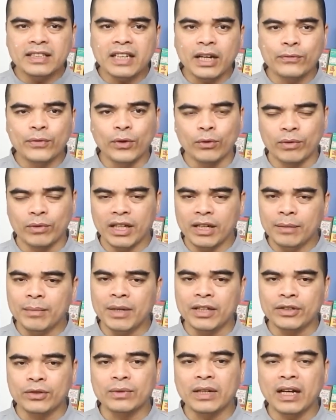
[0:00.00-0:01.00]
trang phục khi
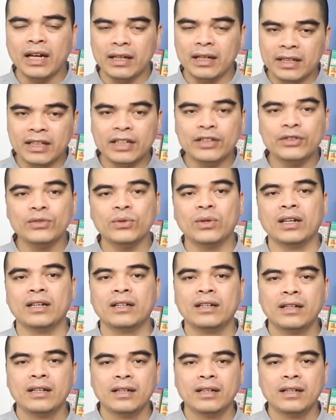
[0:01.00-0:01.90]
mà chúng ta đi đến chùa.